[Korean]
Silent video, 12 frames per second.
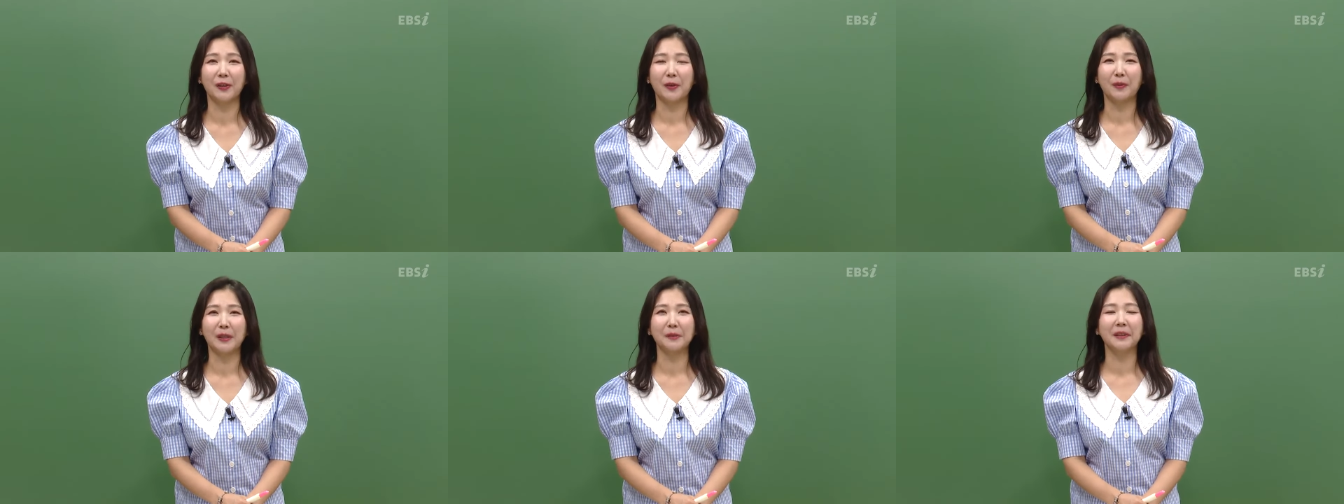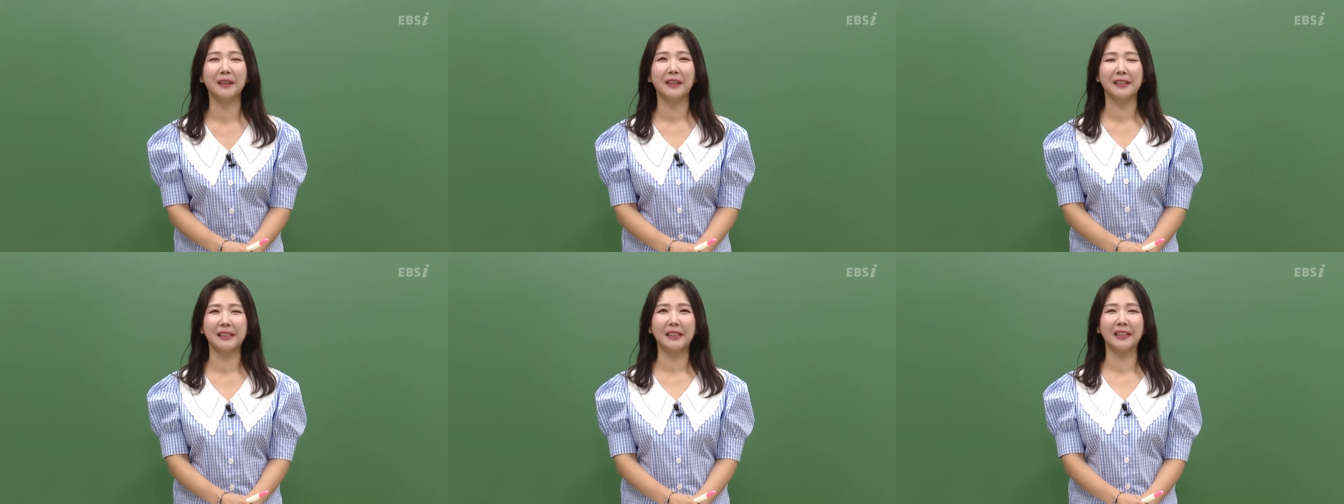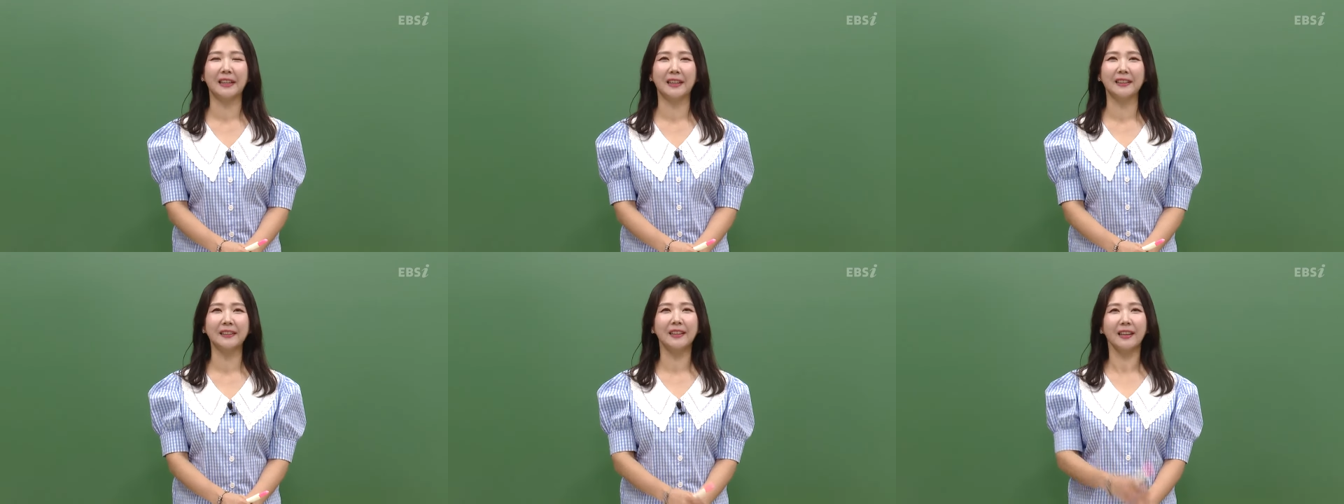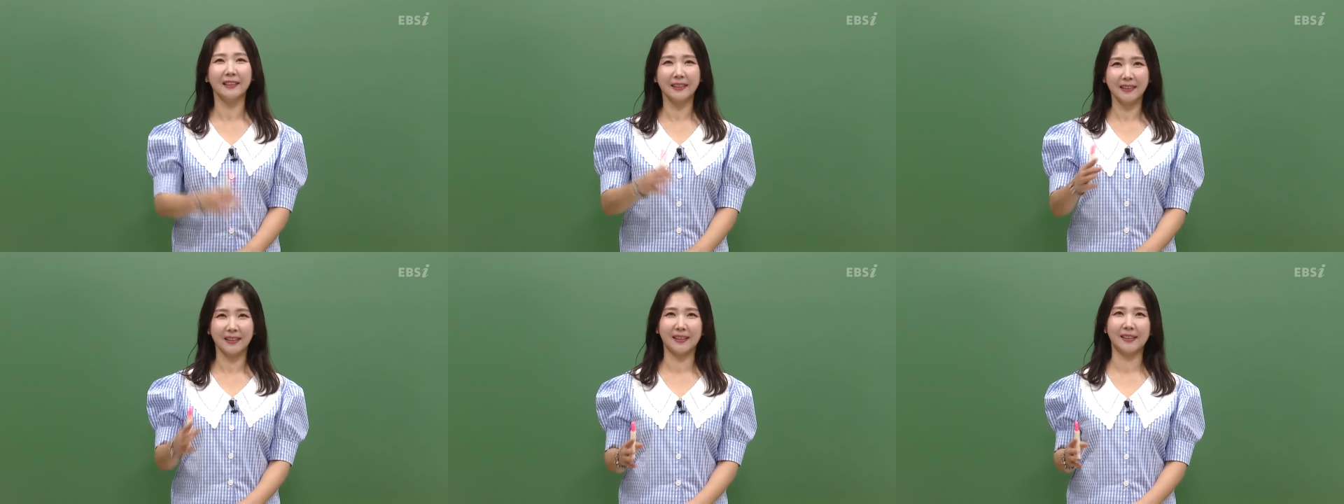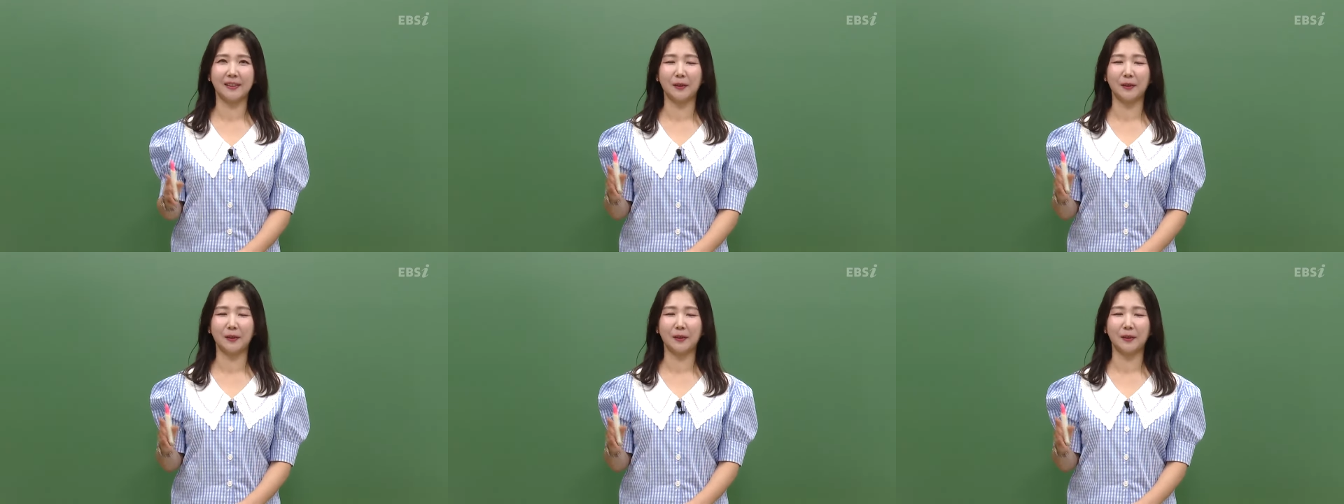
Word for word: 어, 마지막까지 아, 끝에 끝까지